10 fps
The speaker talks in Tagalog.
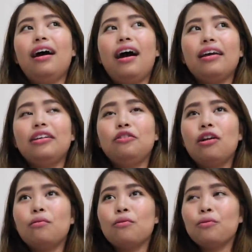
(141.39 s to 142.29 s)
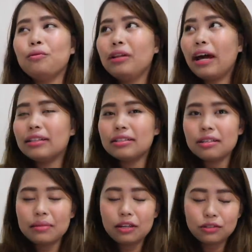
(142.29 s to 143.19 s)
Ay, hindi ko alam kung lahat ng
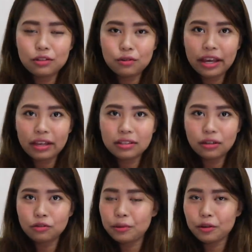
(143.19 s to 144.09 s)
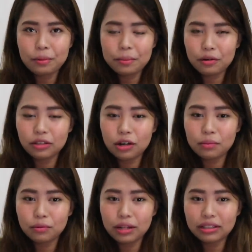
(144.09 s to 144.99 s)
sasabihin ko. Siguro i-edit oh, ko pa yung iba, pero hindi ko
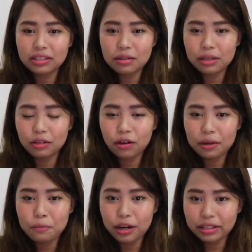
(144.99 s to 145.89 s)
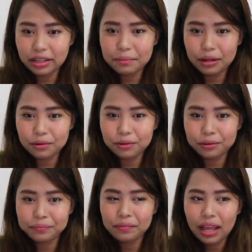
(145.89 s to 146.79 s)
alam kung lahat ng sasabihin ko ay pwede.
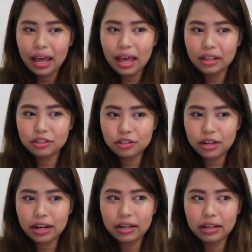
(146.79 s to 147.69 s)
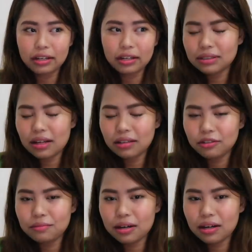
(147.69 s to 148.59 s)
Pero, I'll try. Basta
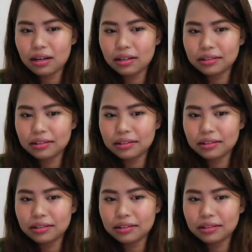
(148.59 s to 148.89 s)
yung mga